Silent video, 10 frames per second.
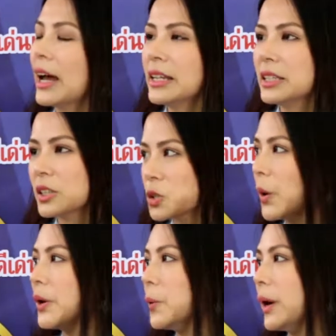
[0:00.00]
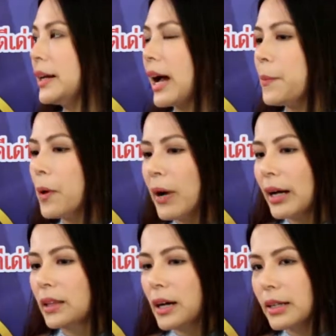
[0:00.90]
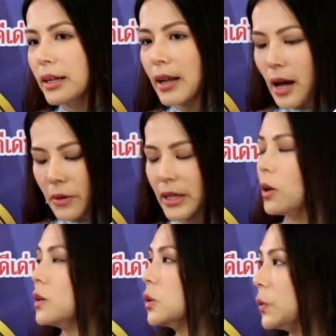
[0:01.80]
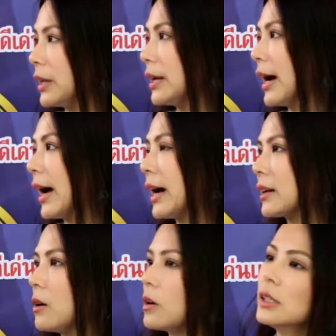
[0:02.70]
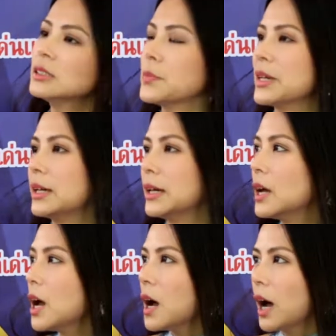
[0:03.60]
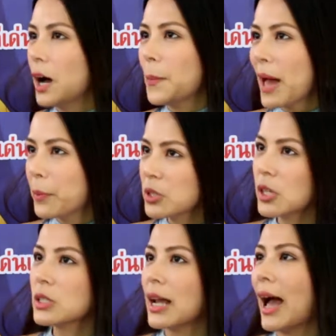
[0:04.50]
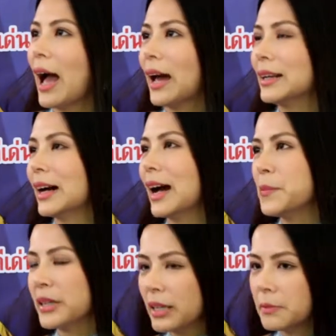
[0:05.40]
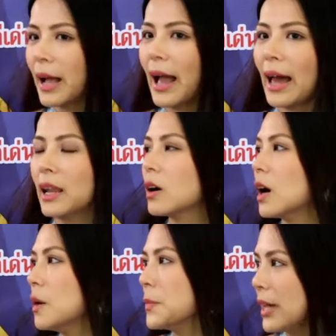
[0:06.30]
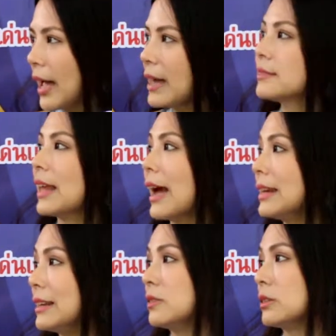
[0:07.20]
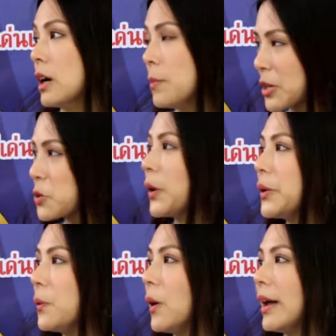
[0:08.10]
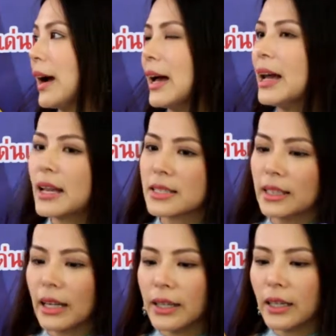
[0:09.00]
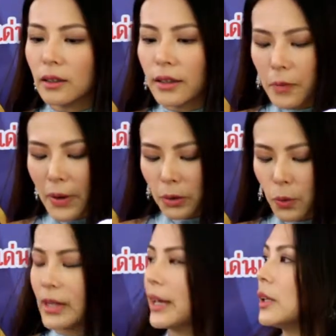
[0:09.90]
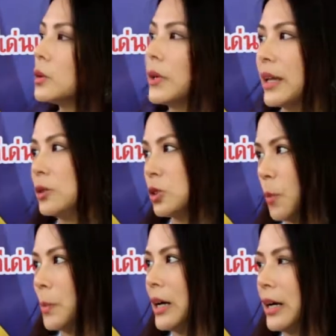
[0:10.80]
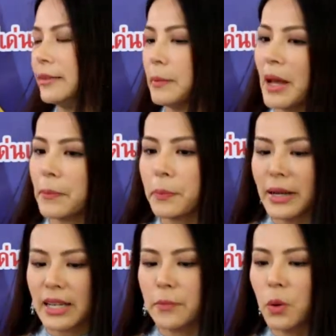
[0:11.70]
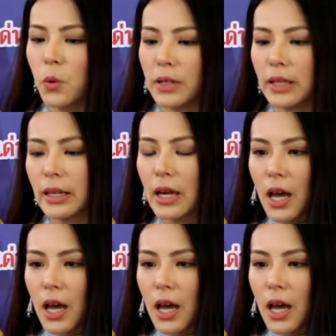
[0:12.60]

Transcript: นี้จะช่วยด้วยนะคะ เพราะว่าตอนที่เราคิดค้นสูตรนี้นะคะ เราก็จะมีแพทย์ผู้เชี่ยวชาญนะคะมีทีมงานแล้วก็มี h ฮร์สไตลิสเข้ามาช่วยด้วยะคะ่ะฉะนั้นเนี่ยต้องเรียกว่าตัวนี้ตัวเดียวจบเลยสำหรับเป็นแชมพูที่